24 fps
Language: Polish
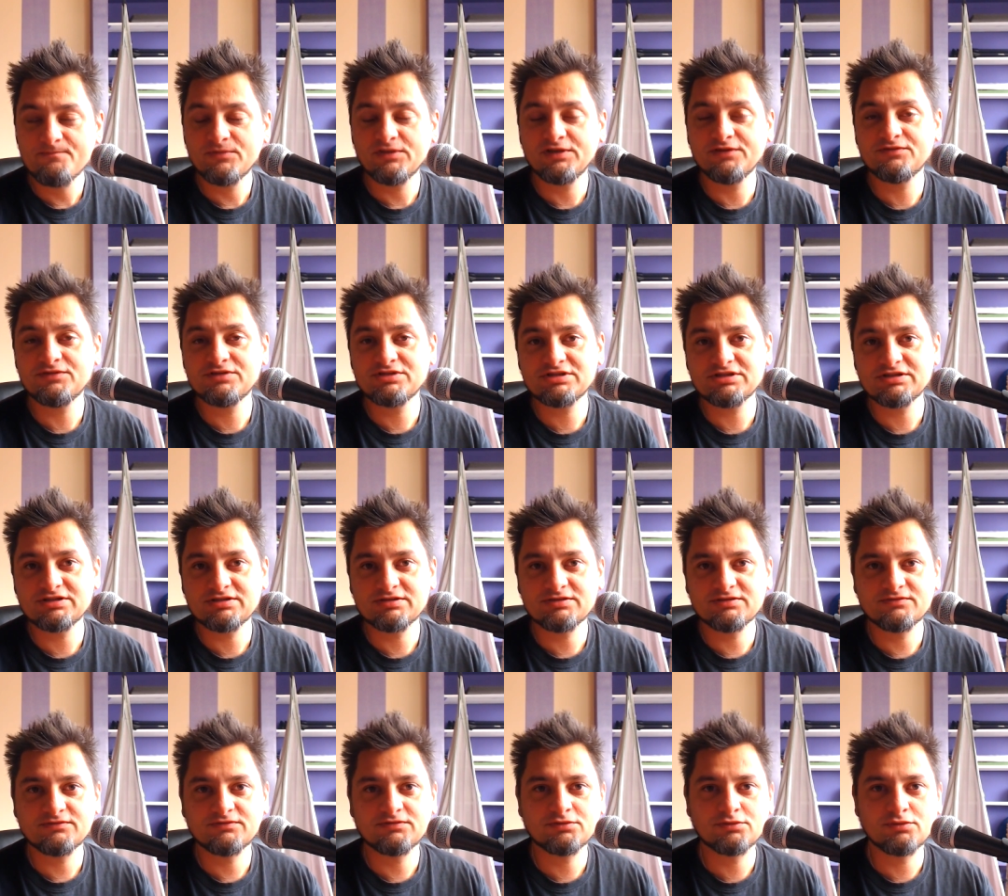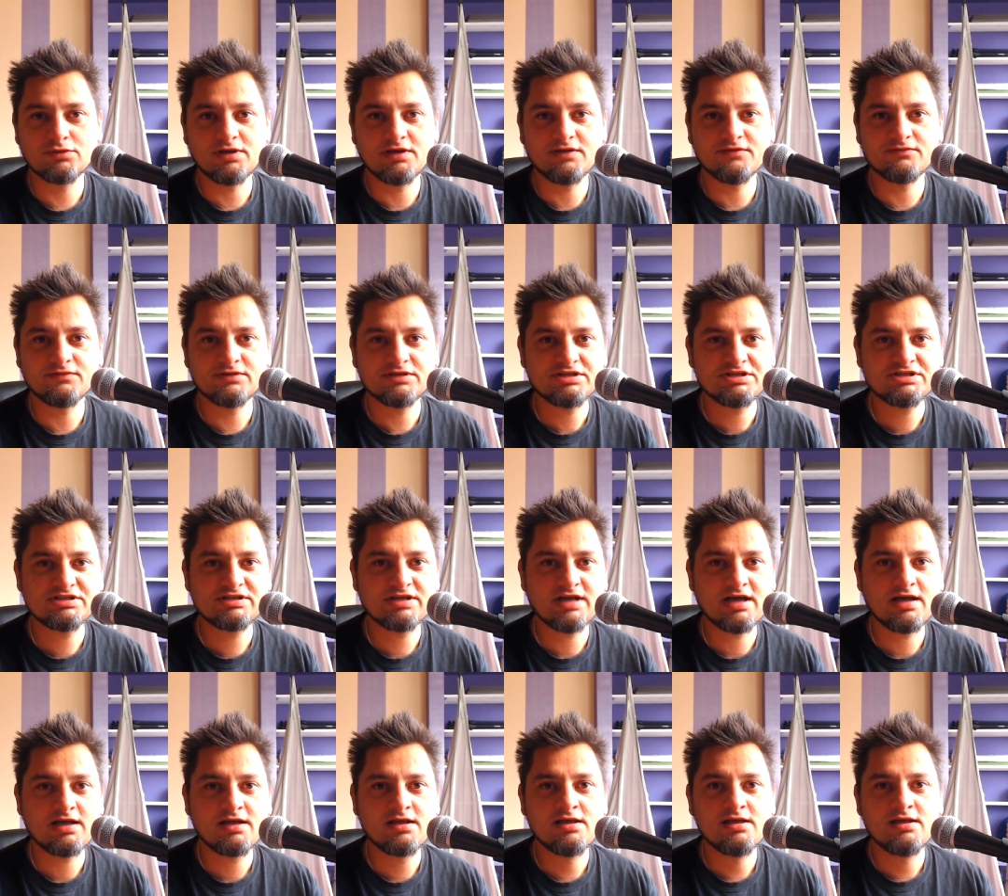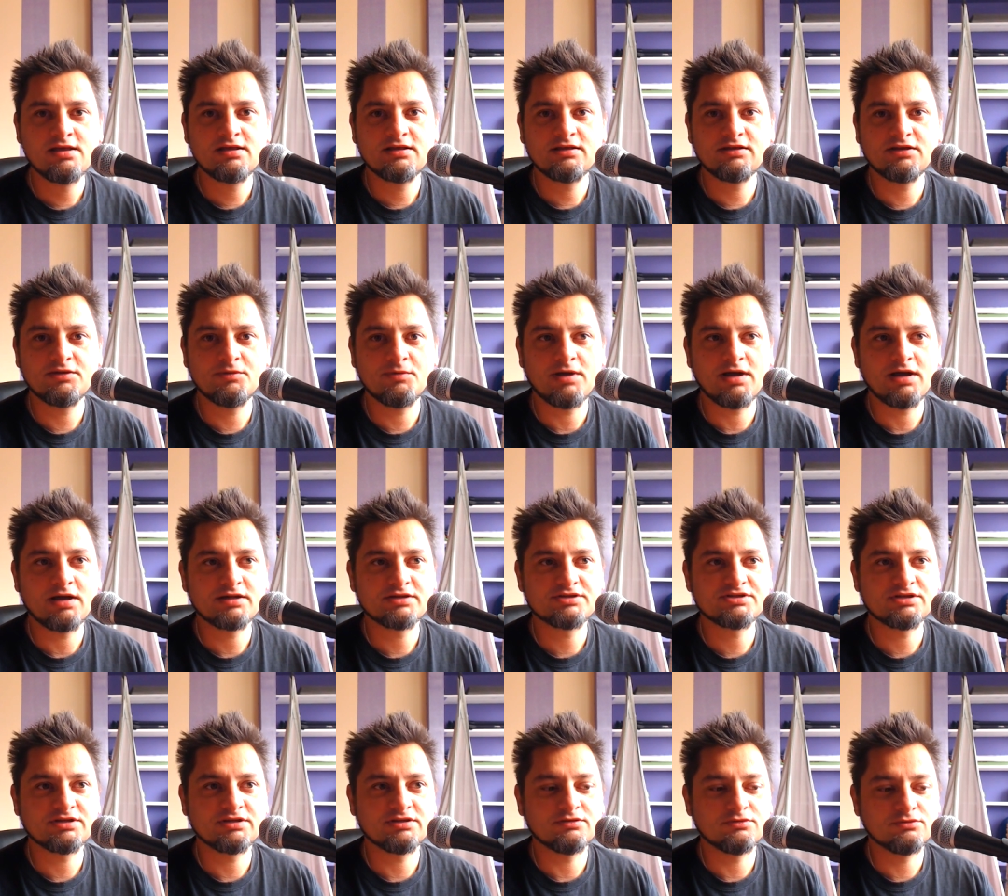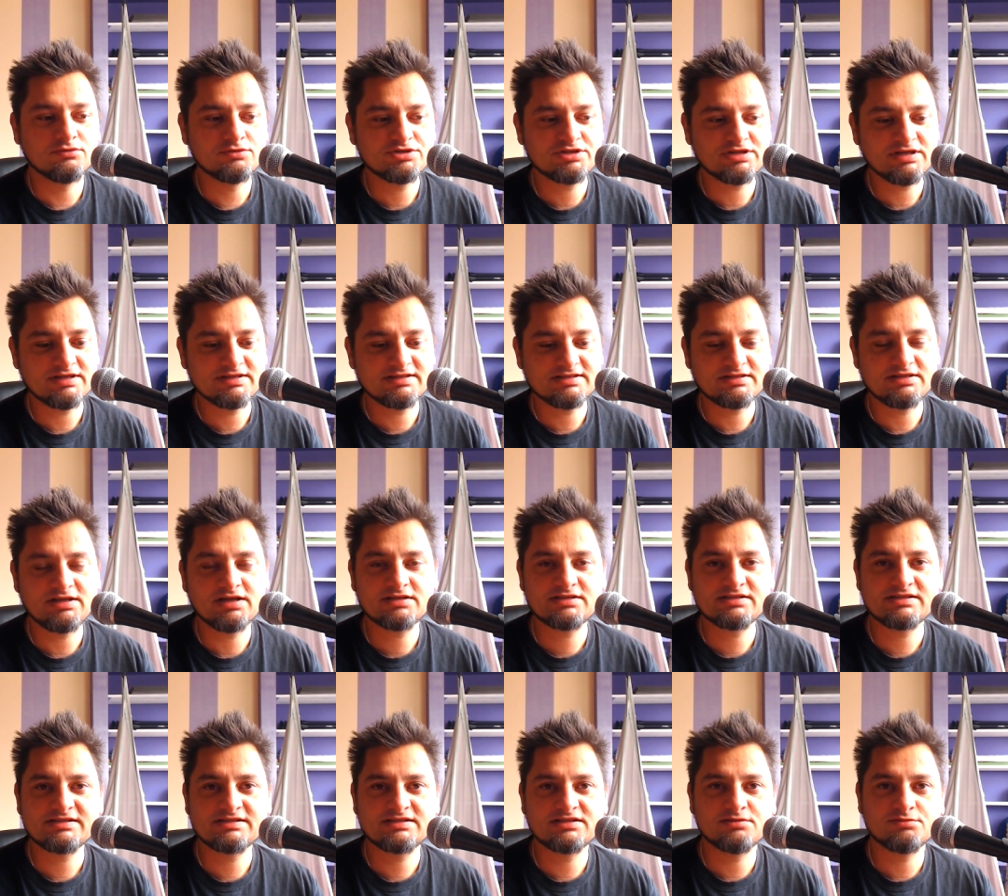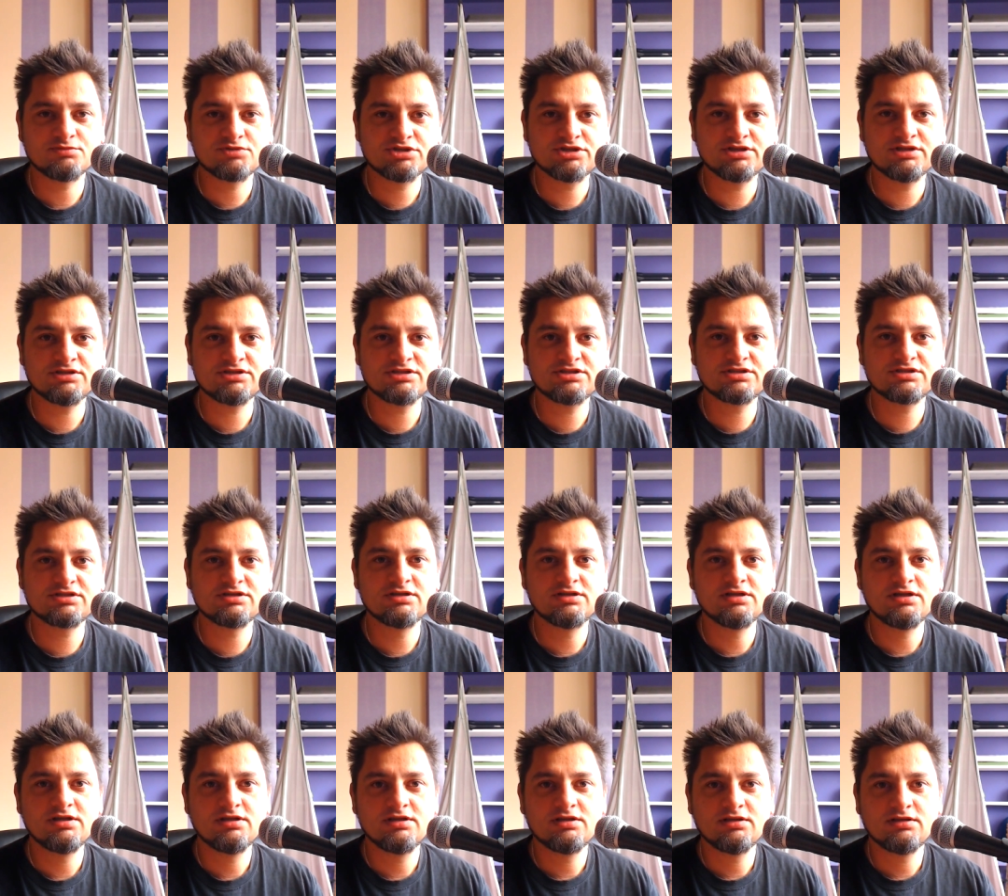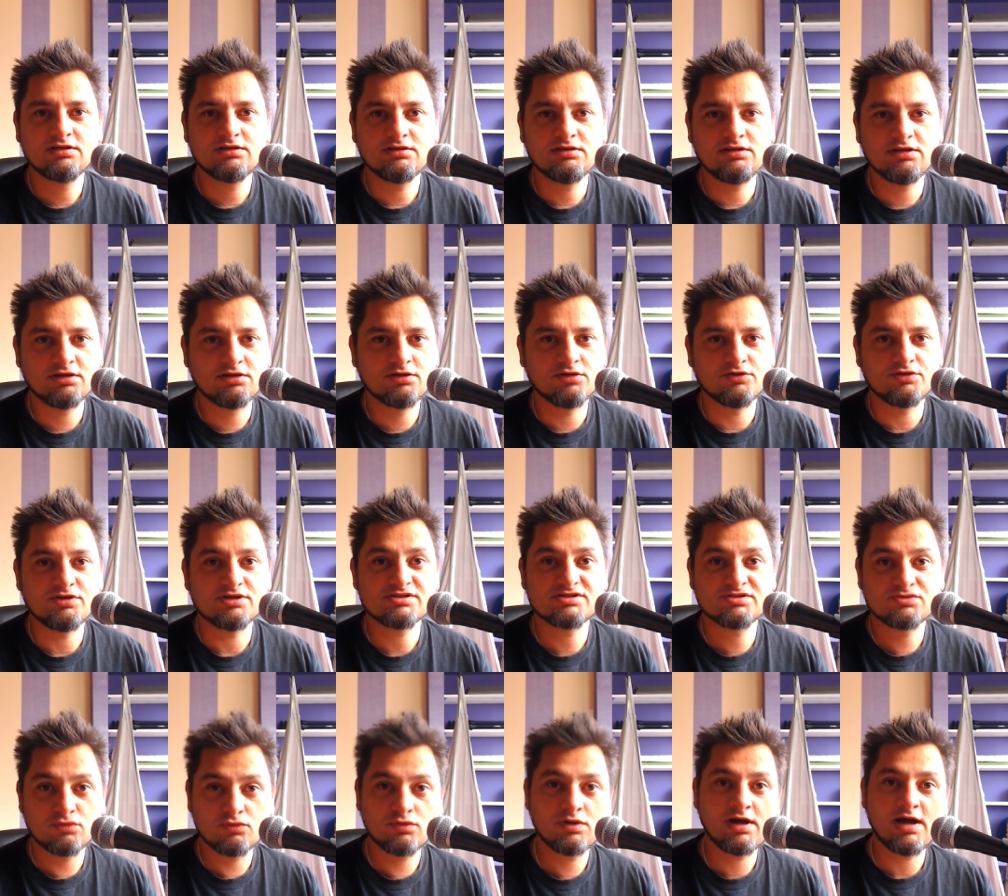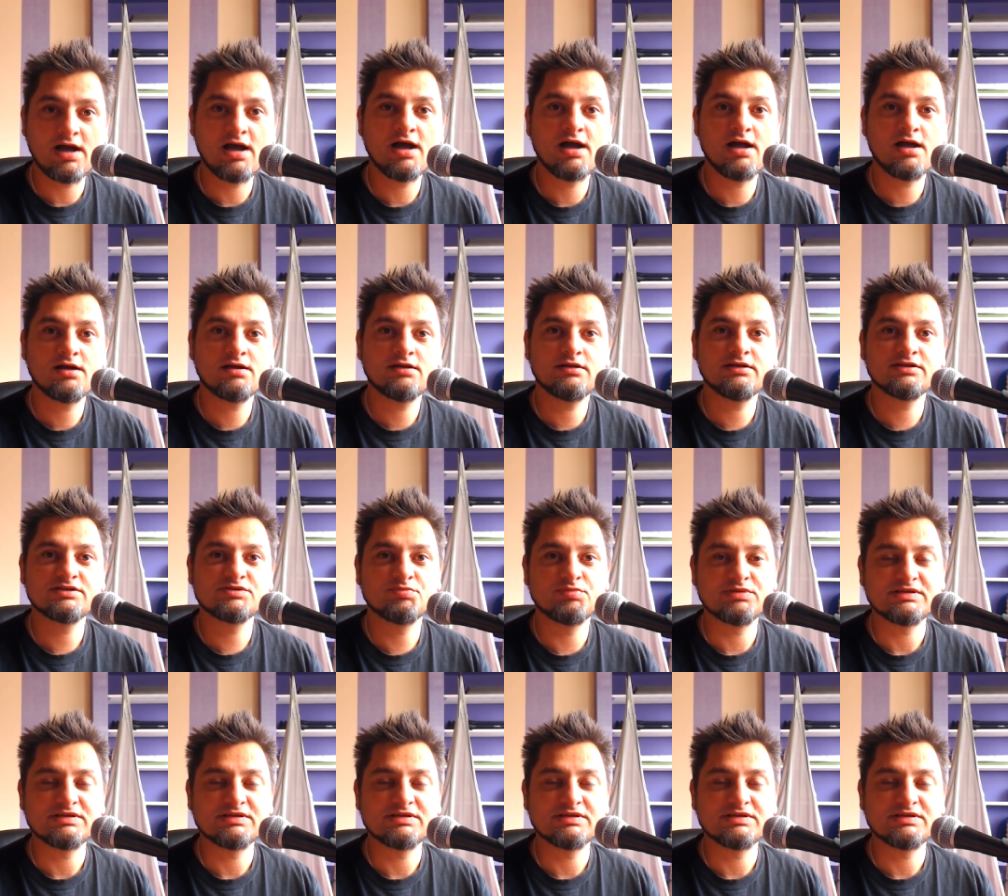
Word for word: nie widzi w ogóle wyjścia, nie ma gdzie uciec, nie chce z tym żyć, nikt go nie słucha, jest